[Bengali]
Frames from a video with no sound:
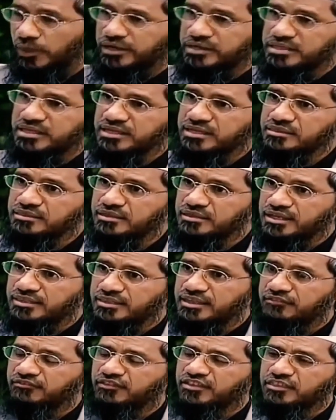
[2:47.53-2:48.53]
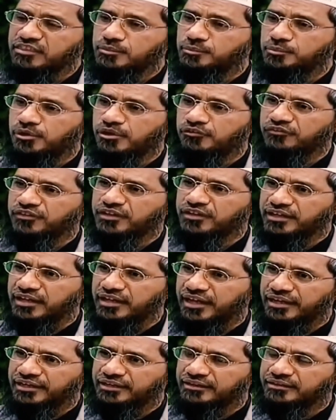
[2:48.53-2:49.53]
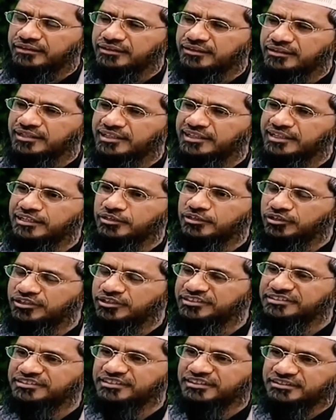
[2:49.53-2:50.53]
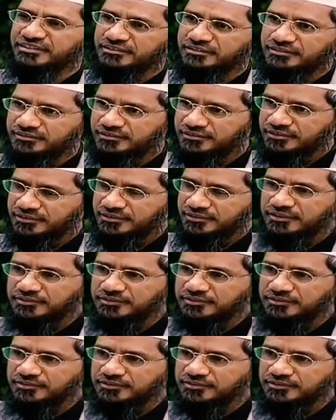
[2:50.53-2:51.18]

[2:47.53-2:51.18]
এখানে বলা হয়েছে নবী যখন লাঠিতে ভর দিয়ে আসলেন